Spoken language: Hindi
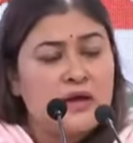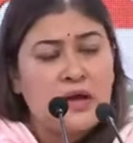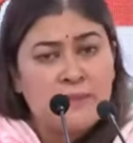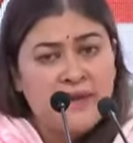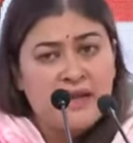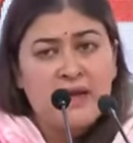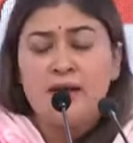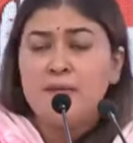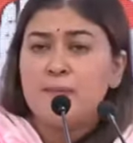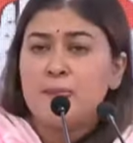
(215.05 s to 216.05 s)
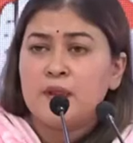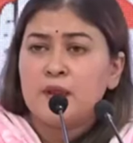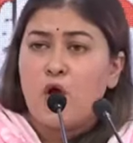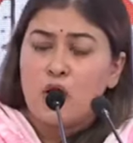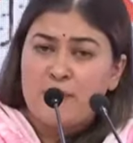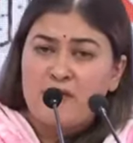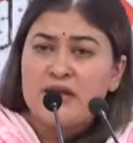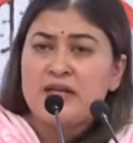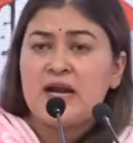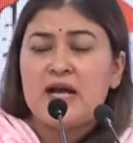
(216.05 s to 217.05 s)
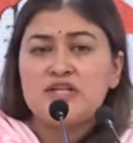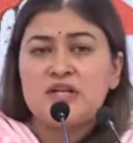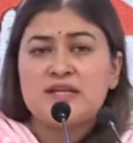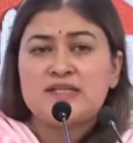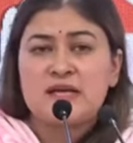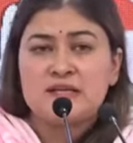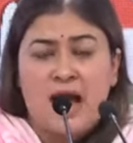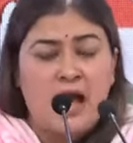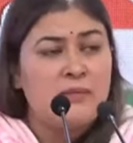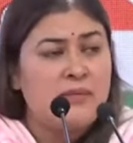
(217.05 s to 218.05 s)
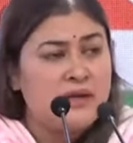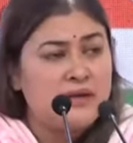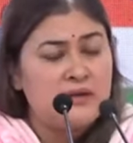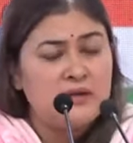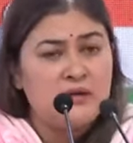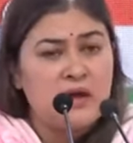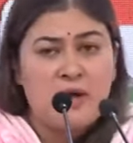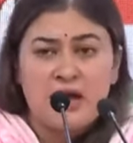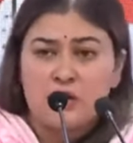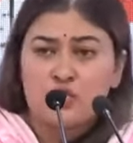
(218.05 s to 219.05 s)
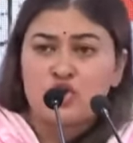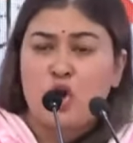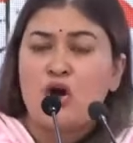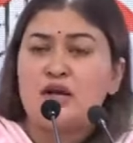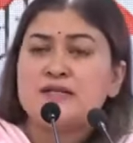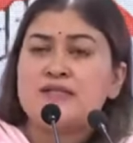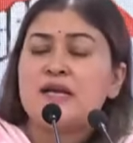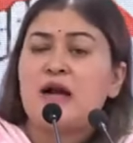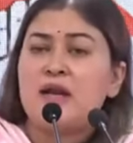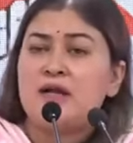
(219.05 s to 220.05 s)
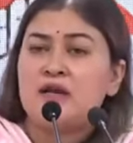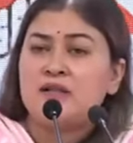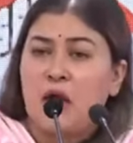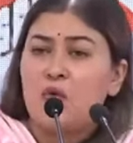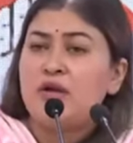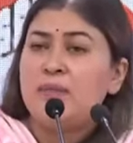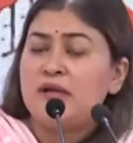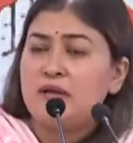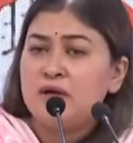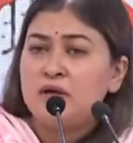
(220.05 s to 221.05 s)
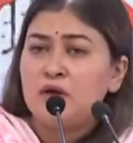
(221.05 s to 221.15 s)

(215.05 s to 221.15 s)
कल मेरे और पवन खेड़ा जी के संज्ञान में हमारे कुछ कांग्रेस के कार्यकर्ताओं ने भी